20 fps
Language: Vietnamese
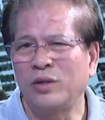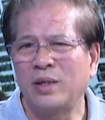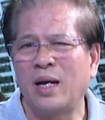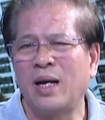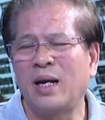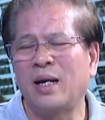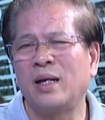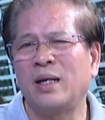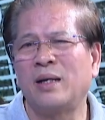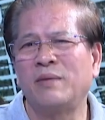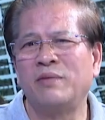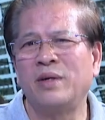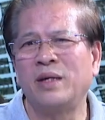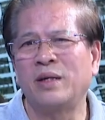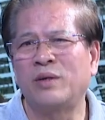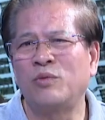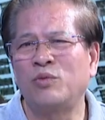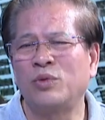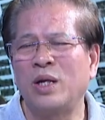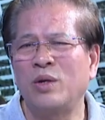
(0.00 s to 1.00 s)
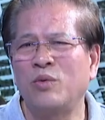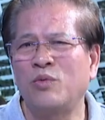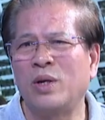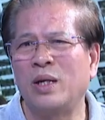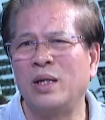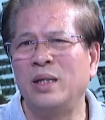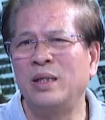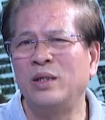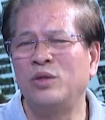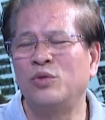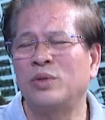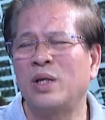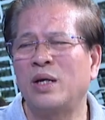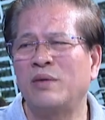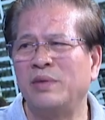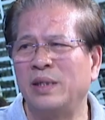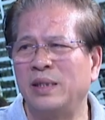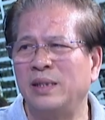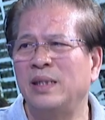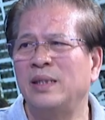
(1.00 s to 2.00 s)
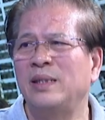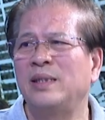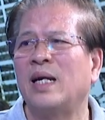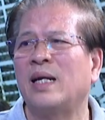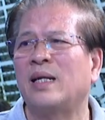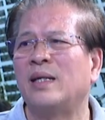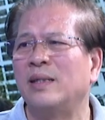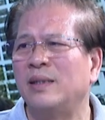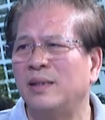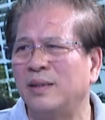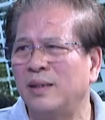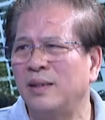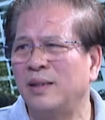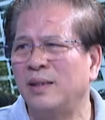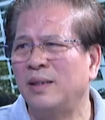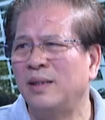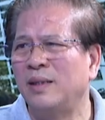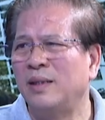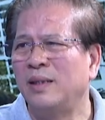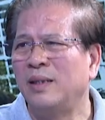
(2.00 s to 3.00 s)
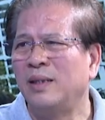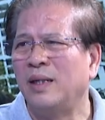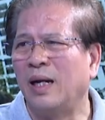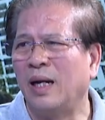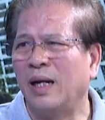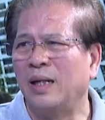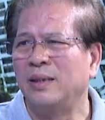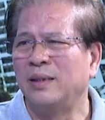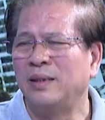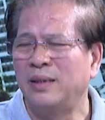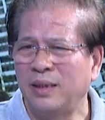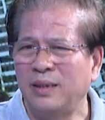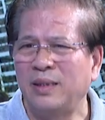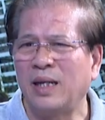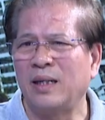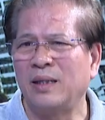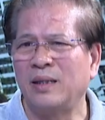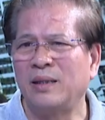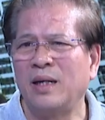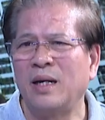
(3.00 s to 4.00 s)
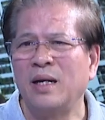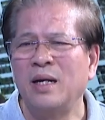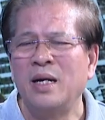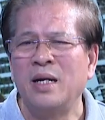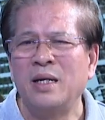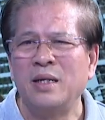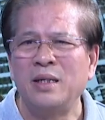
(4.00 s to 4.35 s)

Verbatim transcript: Rõ ràng là về công tác quản lý chúng ta phải siết chặt hơn nữa. Đấy, siết chặt hơn nữa.